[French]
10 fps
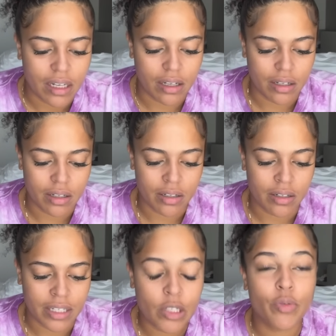
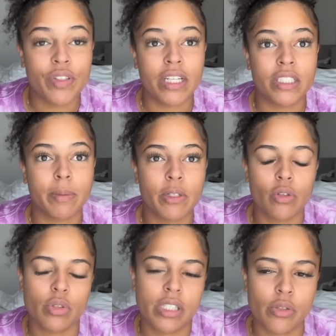Euh, et au final, j'ai pris une
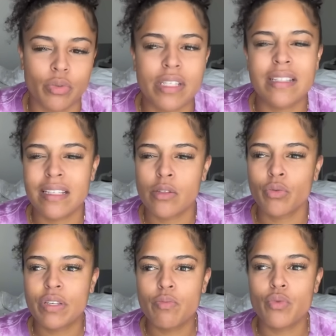grosse décision. C'est une décision
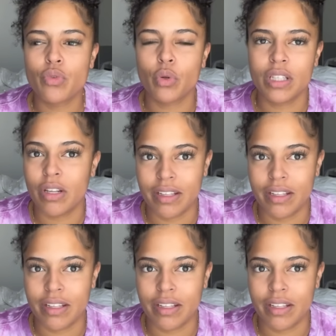qui me trottait dans la